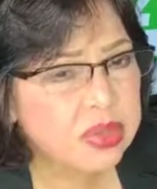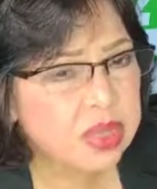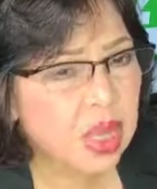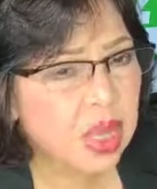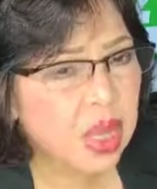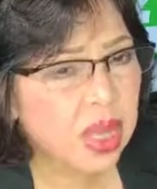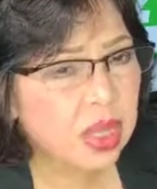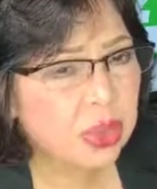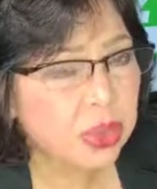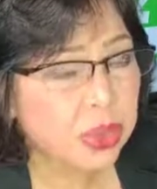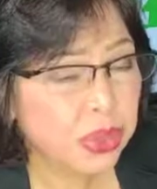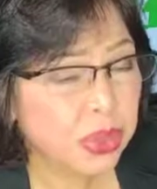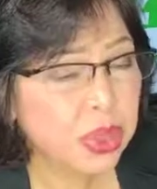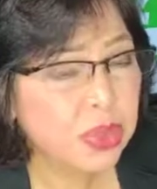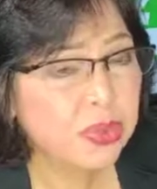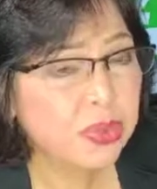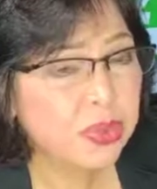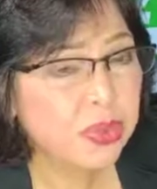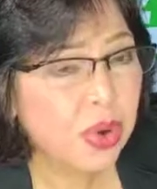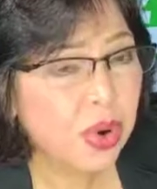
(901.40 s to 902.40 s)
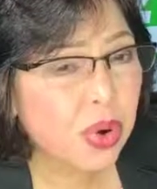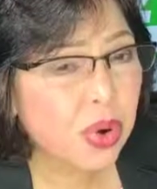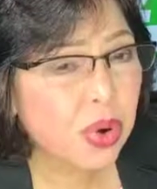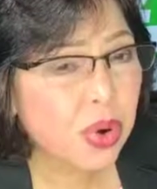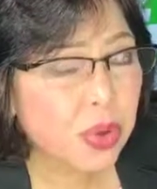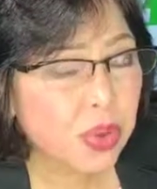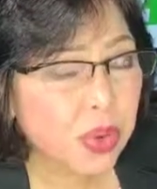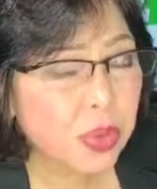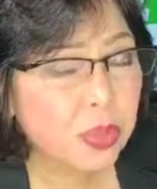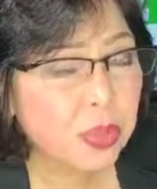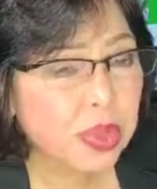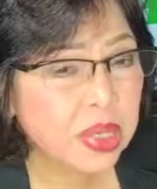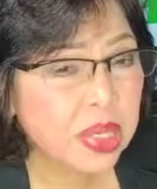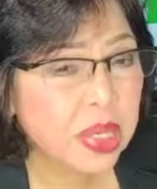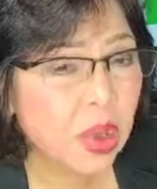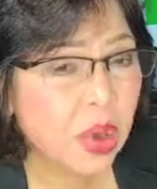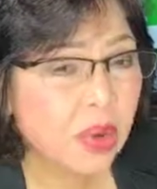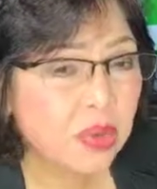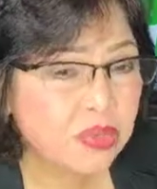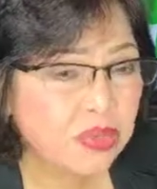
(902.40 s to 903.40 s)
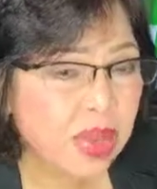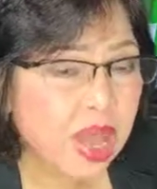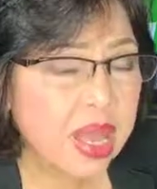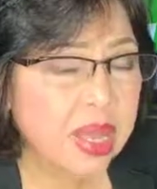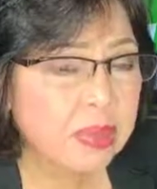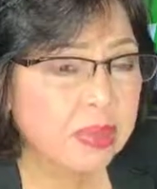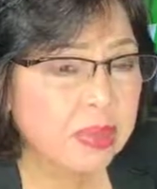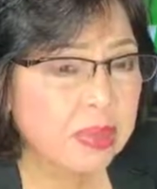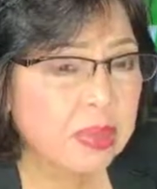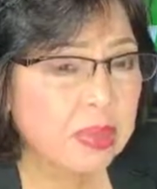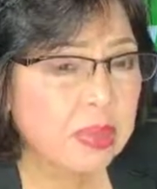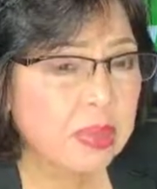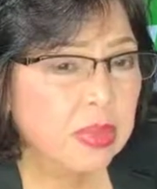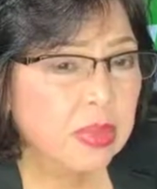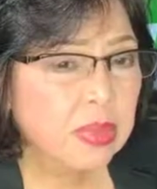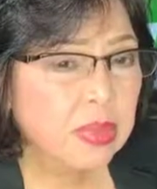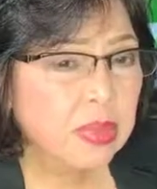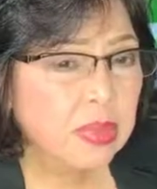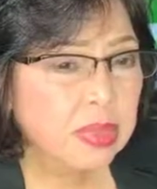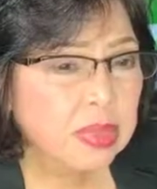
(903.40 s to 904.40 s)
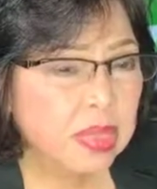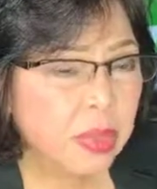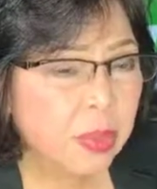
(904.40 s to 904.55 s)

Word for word: sa third floor, room 305.